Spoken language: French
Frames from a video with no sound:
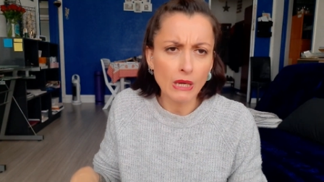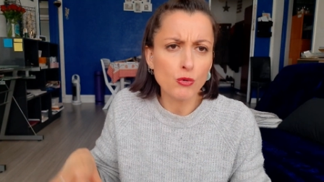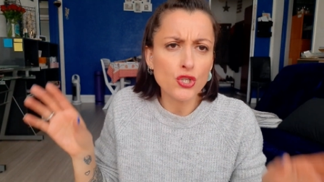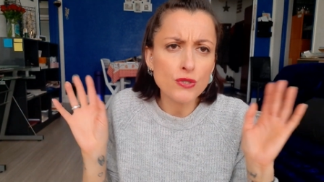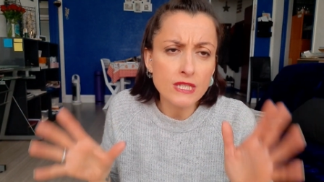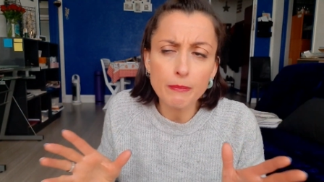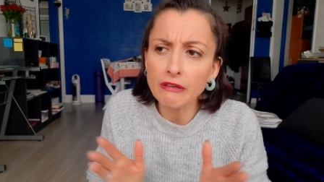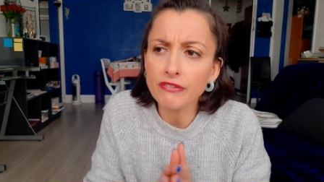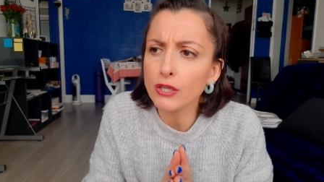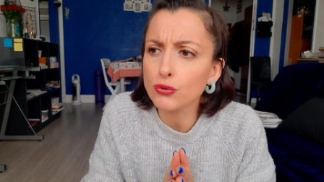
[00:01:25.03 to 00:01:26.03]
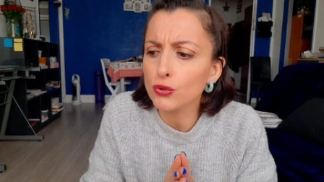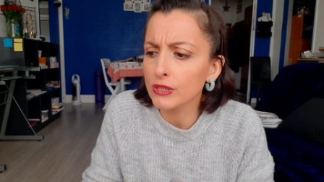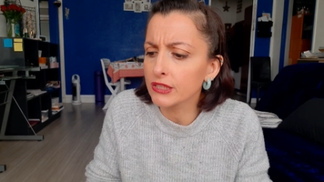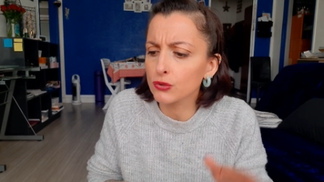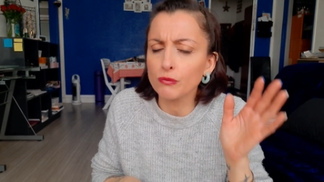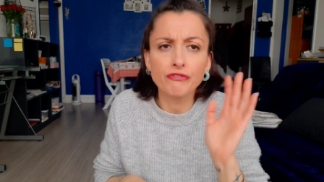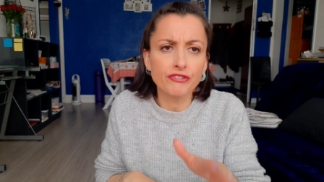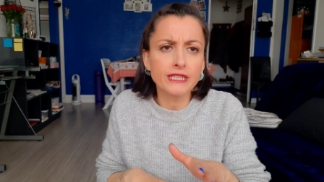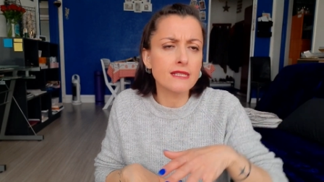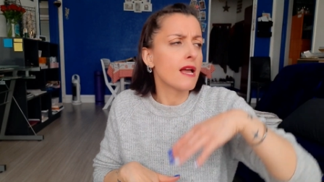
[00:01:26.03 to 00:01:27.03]
Moi, je ne sais pas faire de collection
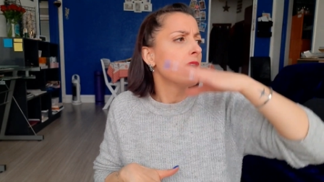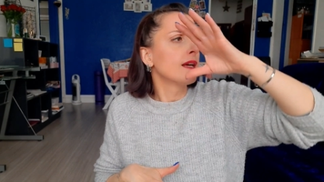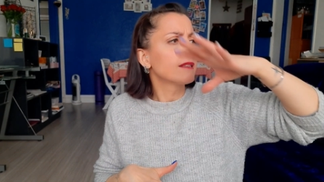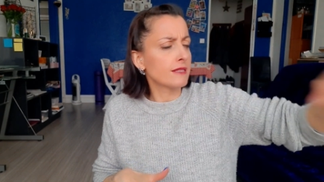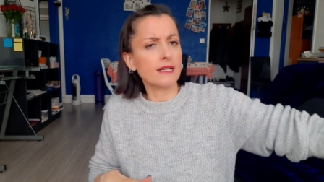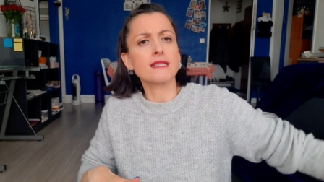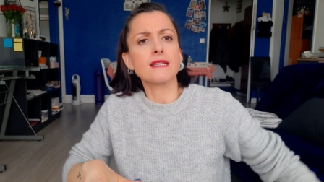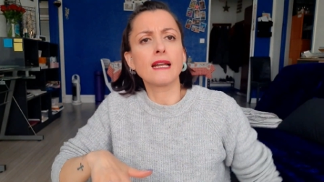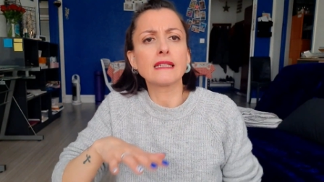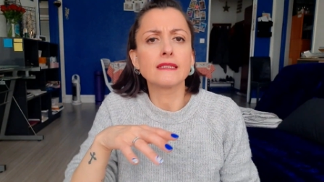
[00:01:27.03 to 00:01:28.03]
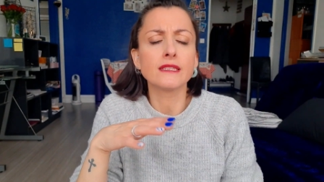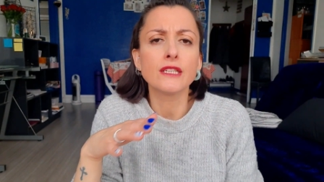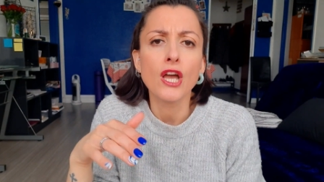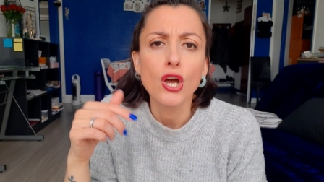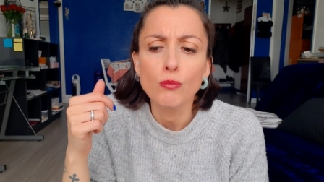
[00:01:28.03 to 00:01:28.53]
fixe qui reste à l'année.